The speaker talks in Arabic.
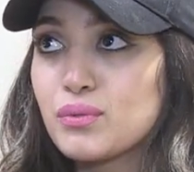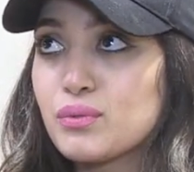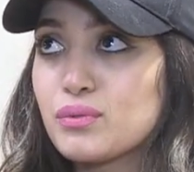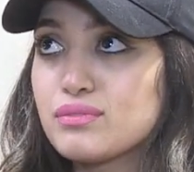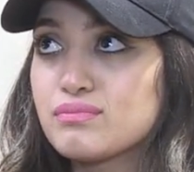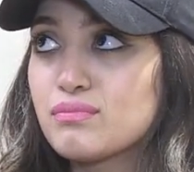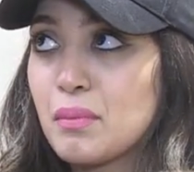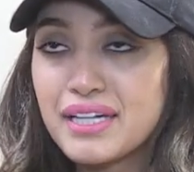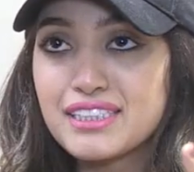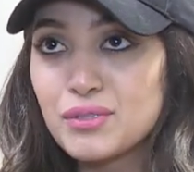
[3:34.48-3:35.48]
و
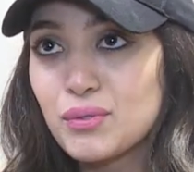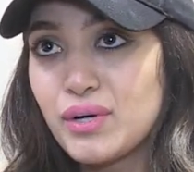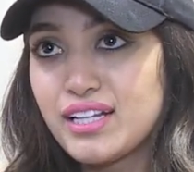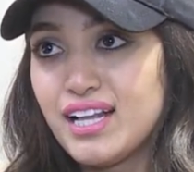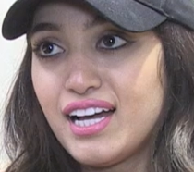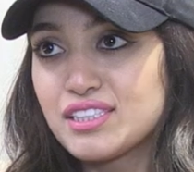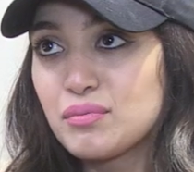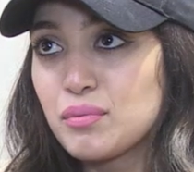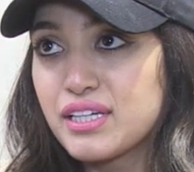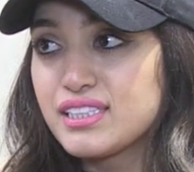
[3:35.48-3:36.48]
ما بغيتش نقول واحد الحاجه
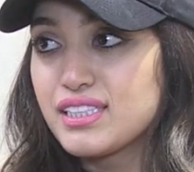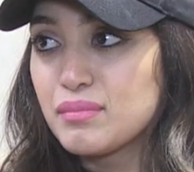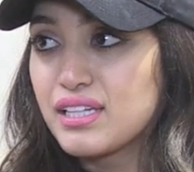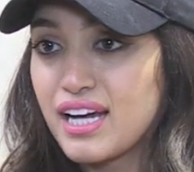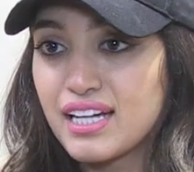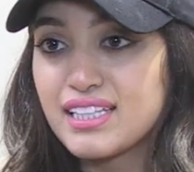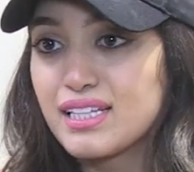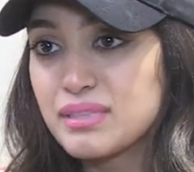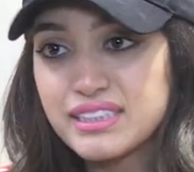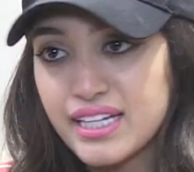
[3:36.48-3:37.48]
ممكن هي من الاغاني
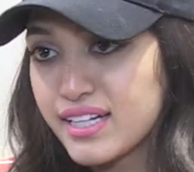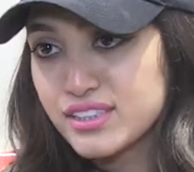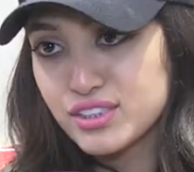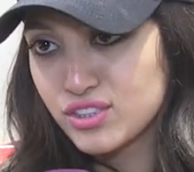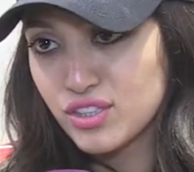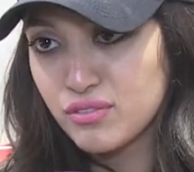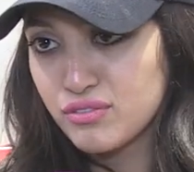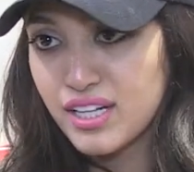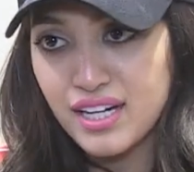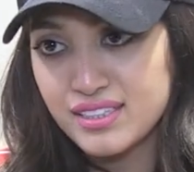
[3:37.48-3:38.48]
اللي ما تعيراتش
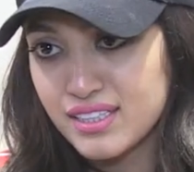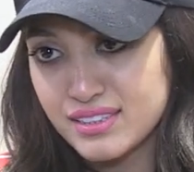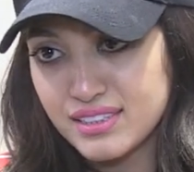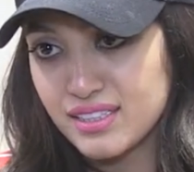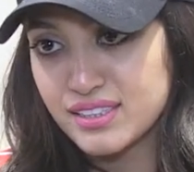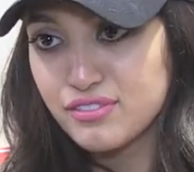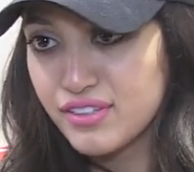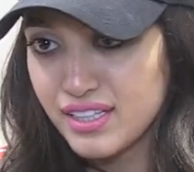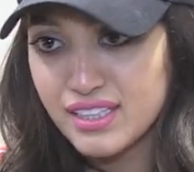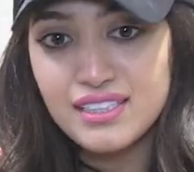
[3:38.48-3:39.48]
في الاغاني اللي نزلت
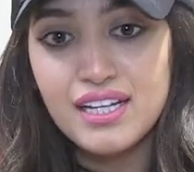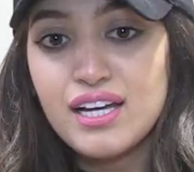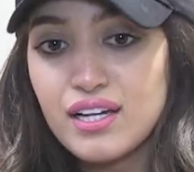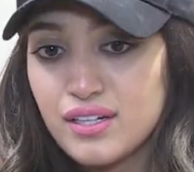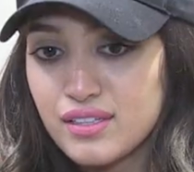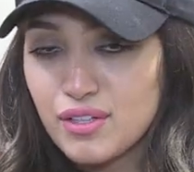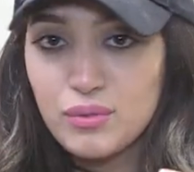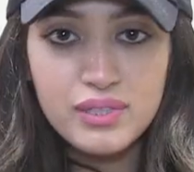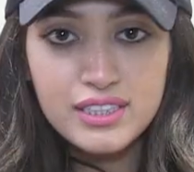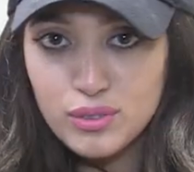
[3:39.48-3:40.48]
فعلا
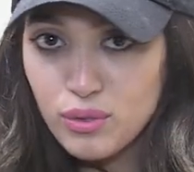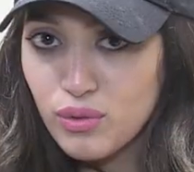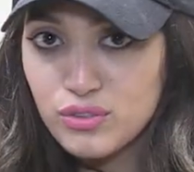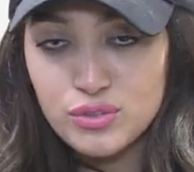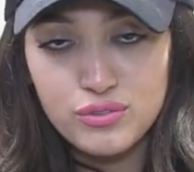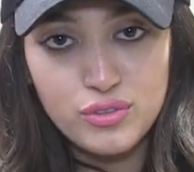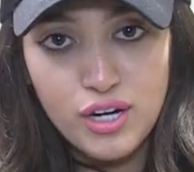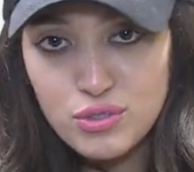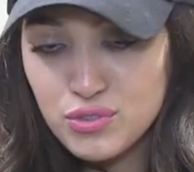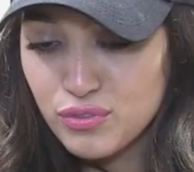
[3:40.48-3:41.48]
كنقول الناس دخلوا
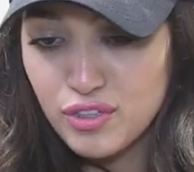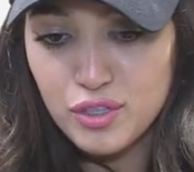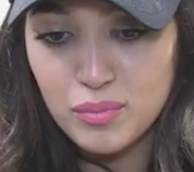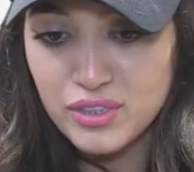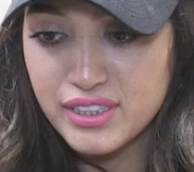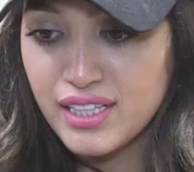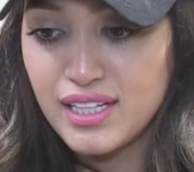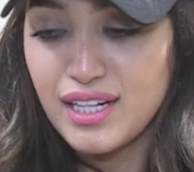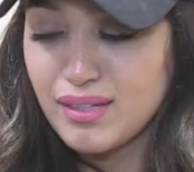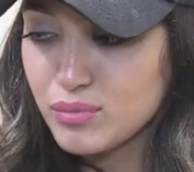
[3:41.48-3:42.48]
شوفوها وشوفوا لي
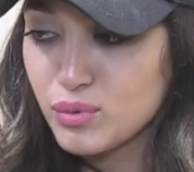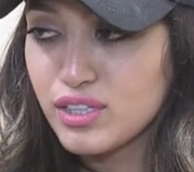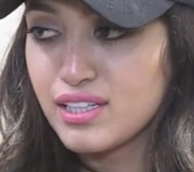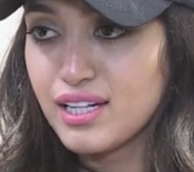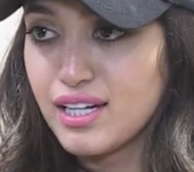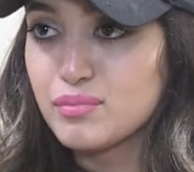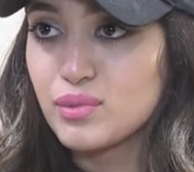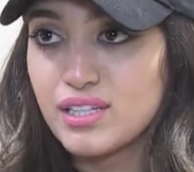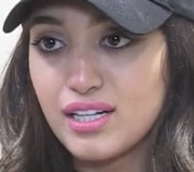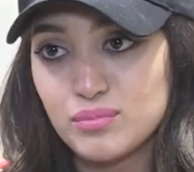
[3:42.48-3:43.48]
كومونتير الحمد لله
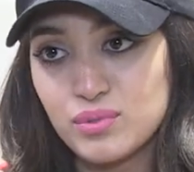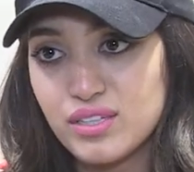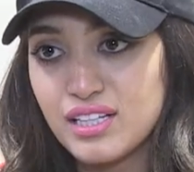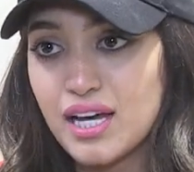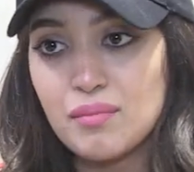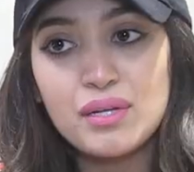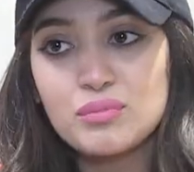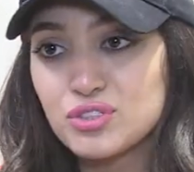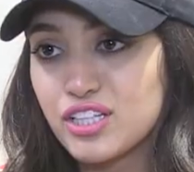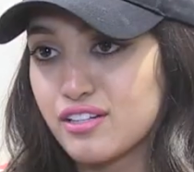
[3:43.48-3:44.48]
الحمد لله الحمد لله
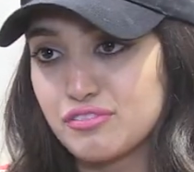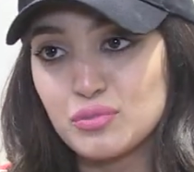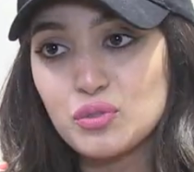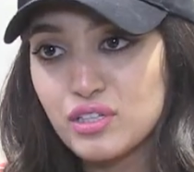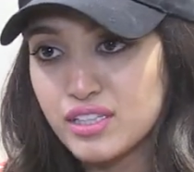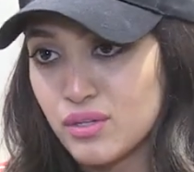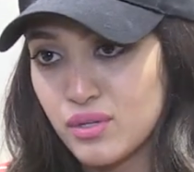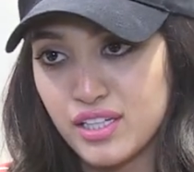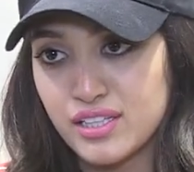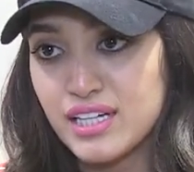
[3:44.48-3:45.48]
عمل مشرف من كل
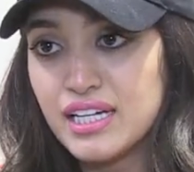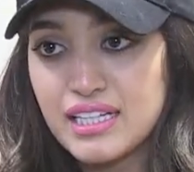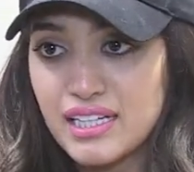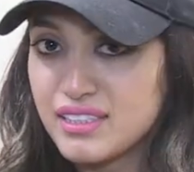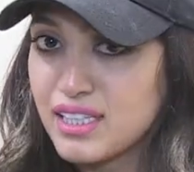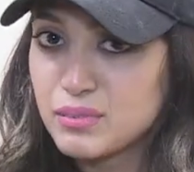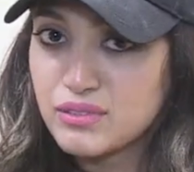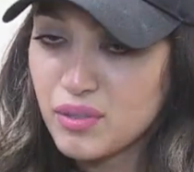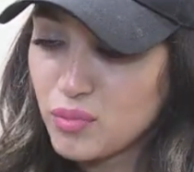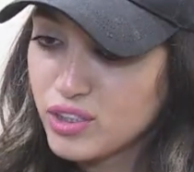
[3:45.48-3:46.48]
النواحي يعني
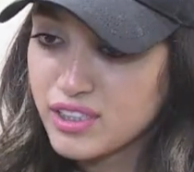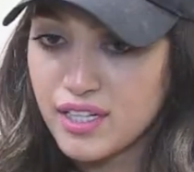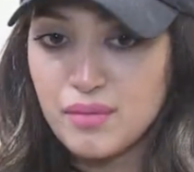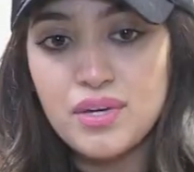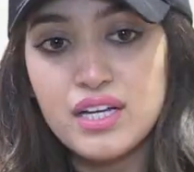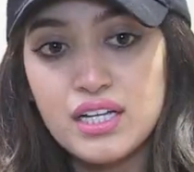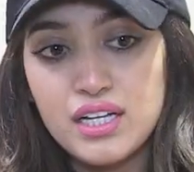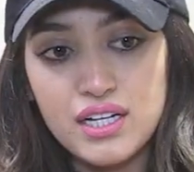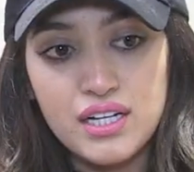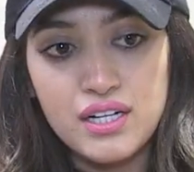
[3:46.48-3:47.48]
اللبس فيه محترم
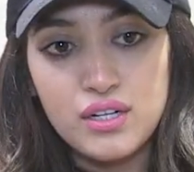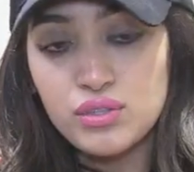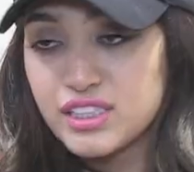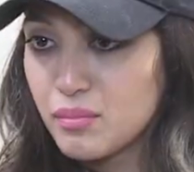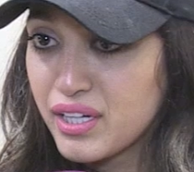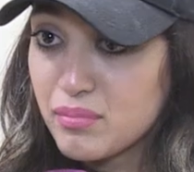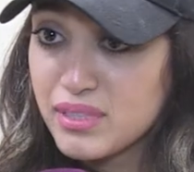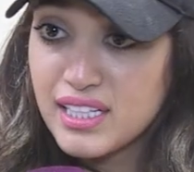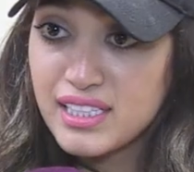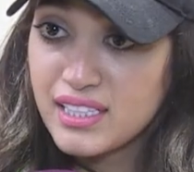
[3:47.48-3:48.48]
آه، اغنيه
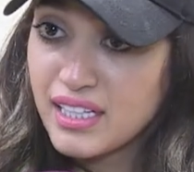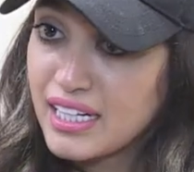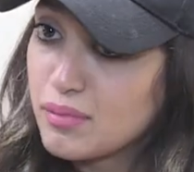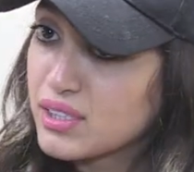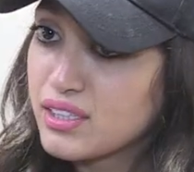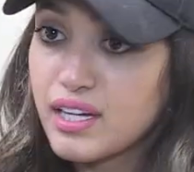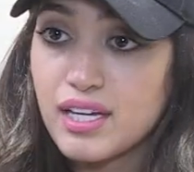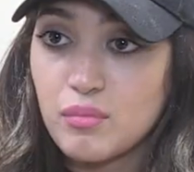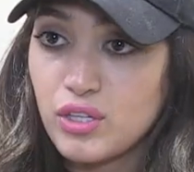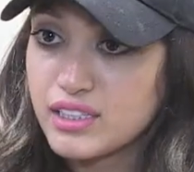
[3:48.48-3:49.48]
مغربيه اللي هي كلمات
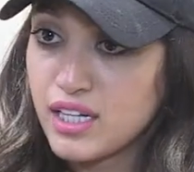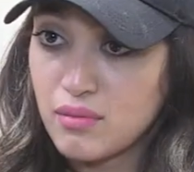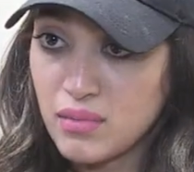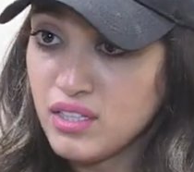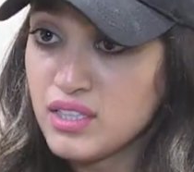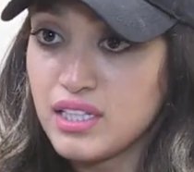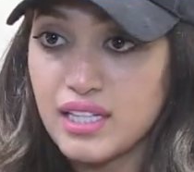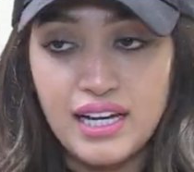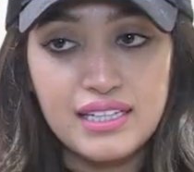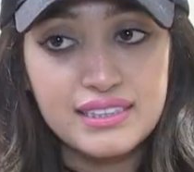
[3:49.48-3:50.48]
نقيه محترمه
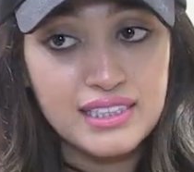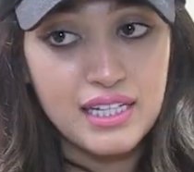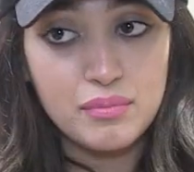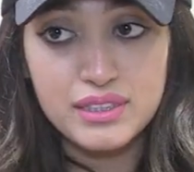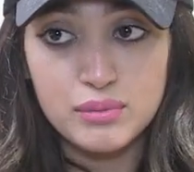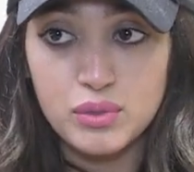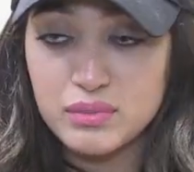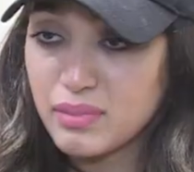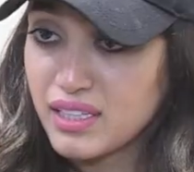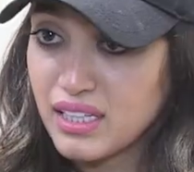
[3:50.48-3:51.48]
اللي خالد سلام
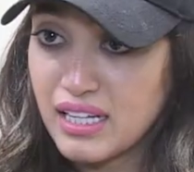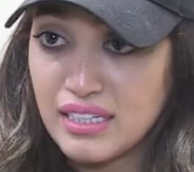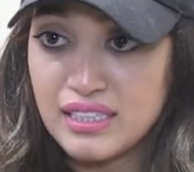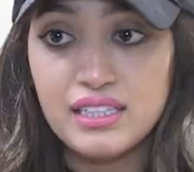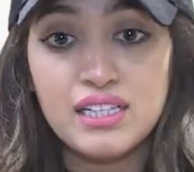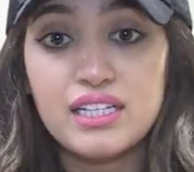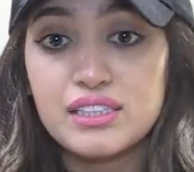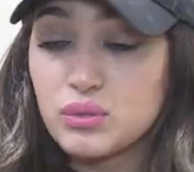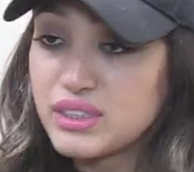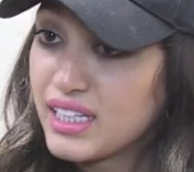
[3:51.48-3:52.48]
كتبهم تبارك الله عليه
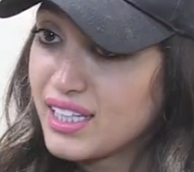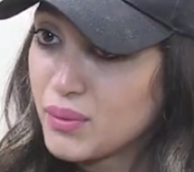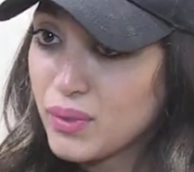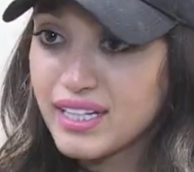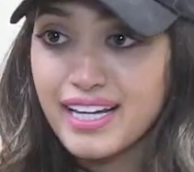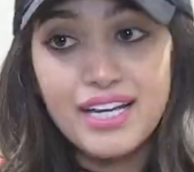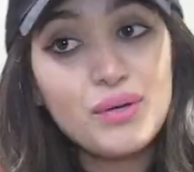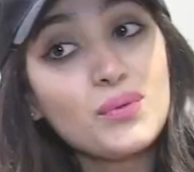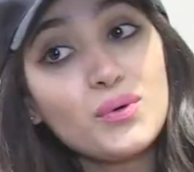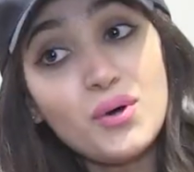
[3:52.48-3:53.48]
توزيع اللي هو
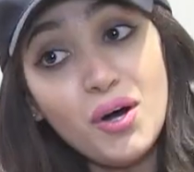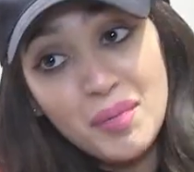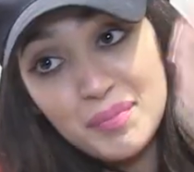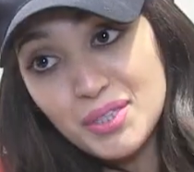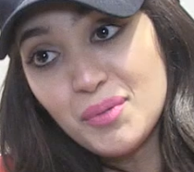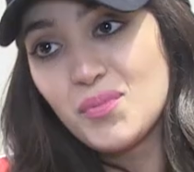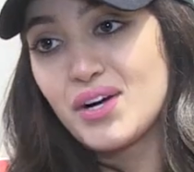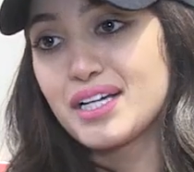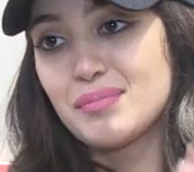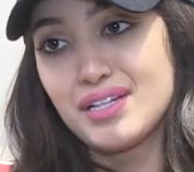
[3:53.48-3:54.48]
نقي او ميم طون
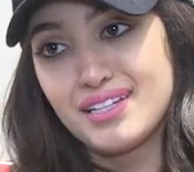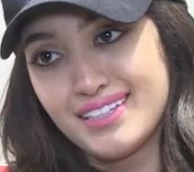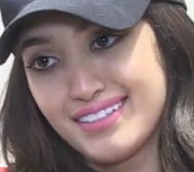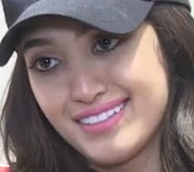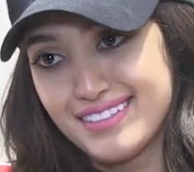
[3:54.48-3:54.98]
مواكب ال